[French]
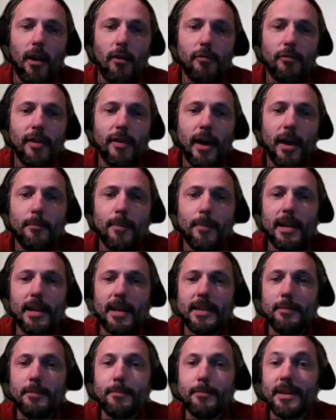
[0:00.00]
Alors faire
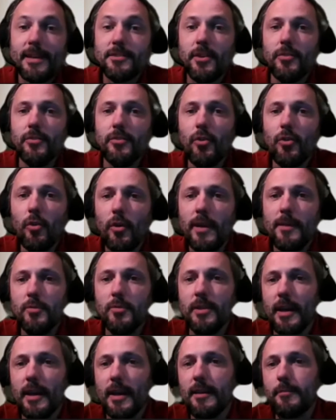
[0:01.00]
appel à des personnes
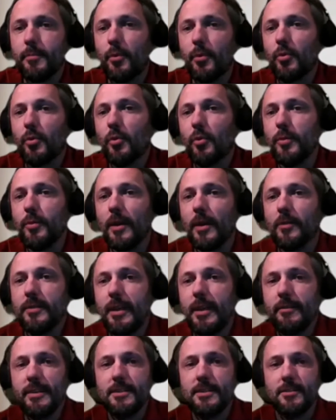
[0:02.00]
non rémunérées pour
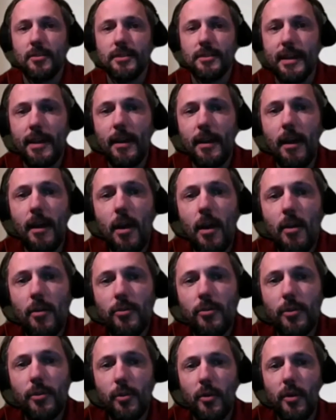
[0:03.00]
conduire une navette
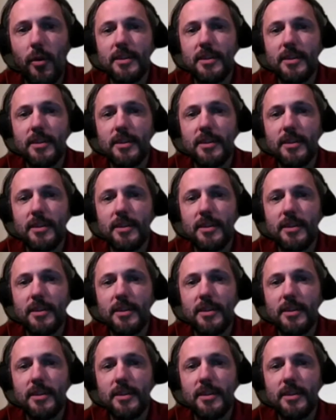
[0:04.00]
solidaire